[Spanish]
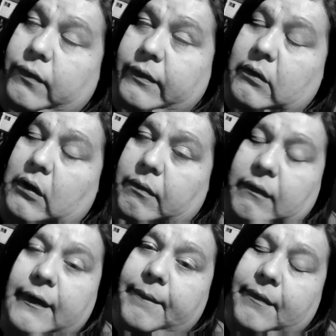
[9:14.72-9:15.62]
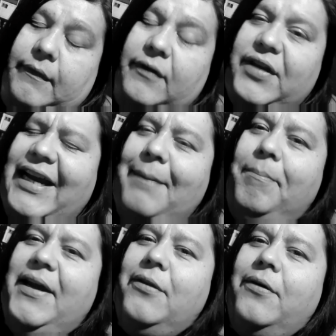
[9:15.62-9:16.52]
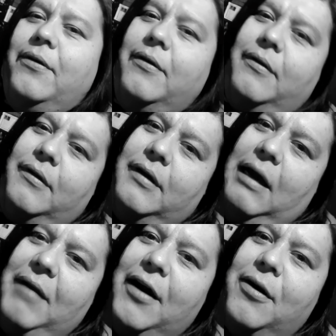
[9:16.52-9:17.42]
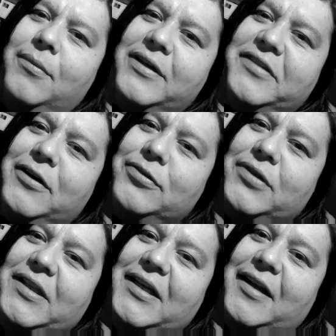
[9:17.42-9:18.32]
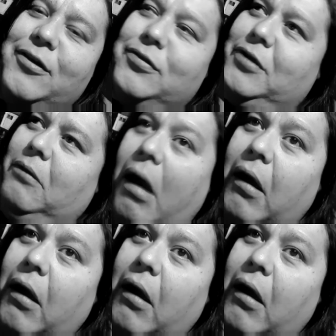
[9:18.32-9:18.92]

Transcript: o sea, ¿qué pedo? Hablaba como ese oso de tierra de osos de.